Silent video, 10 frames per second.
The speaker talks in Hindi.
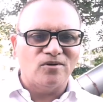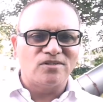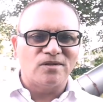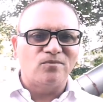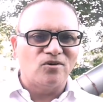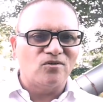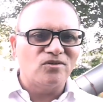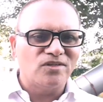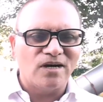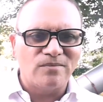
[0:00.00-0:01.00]
बहुत से मुल्क हों
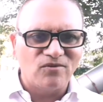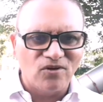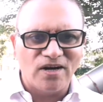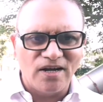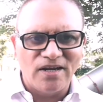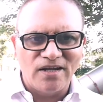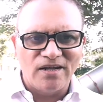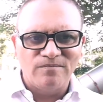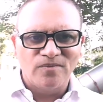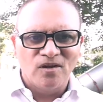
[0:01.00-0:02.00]
जहाँ पर वो गए हैं
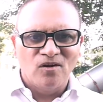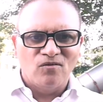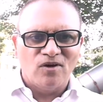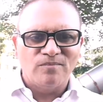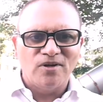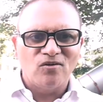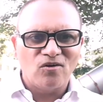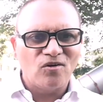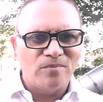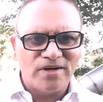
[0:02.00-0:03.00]
वो अपने
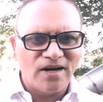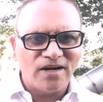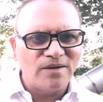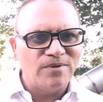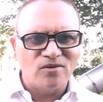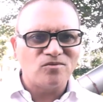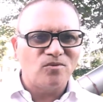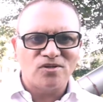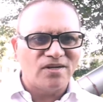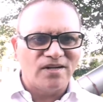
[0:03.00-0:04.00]
लोगों को बिठा के फिर उस
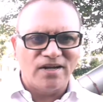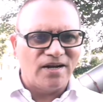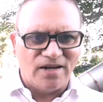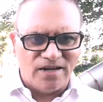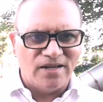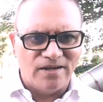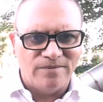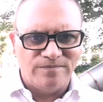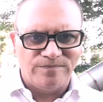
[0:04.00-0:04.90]
मुल्क से निकल आए हैं